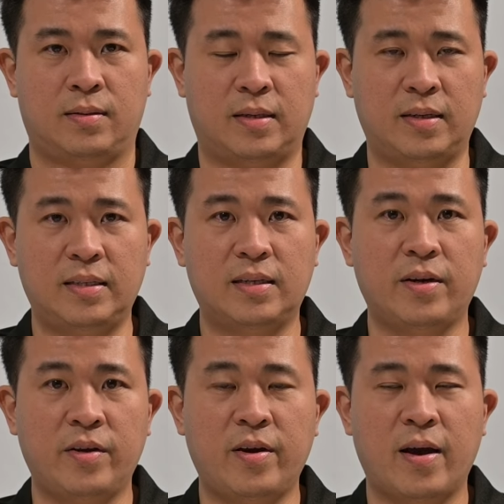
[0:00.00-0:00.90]
请记得
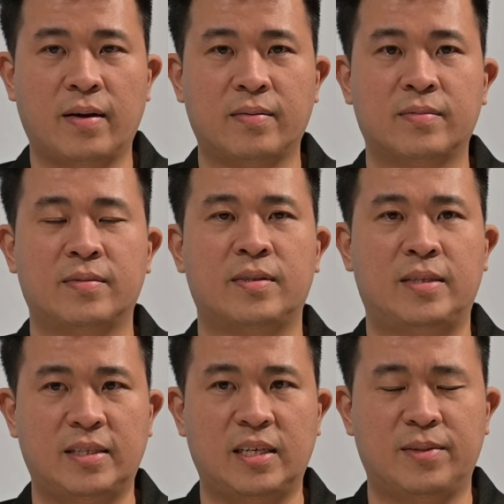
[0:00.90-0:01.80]
预约，
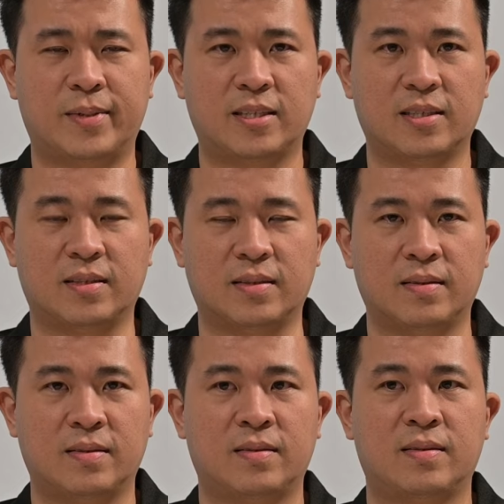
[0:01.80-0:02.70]
谢谢你们的支持，
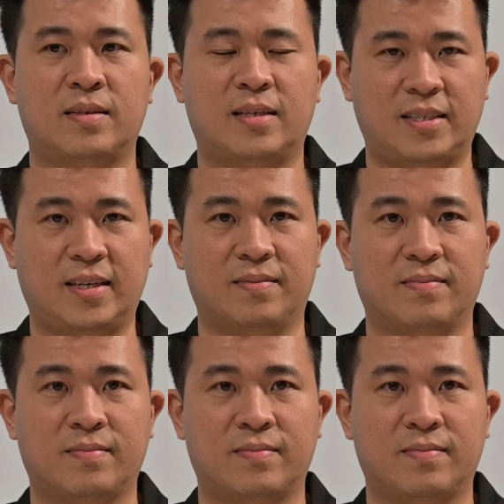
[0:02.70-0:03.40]
再见。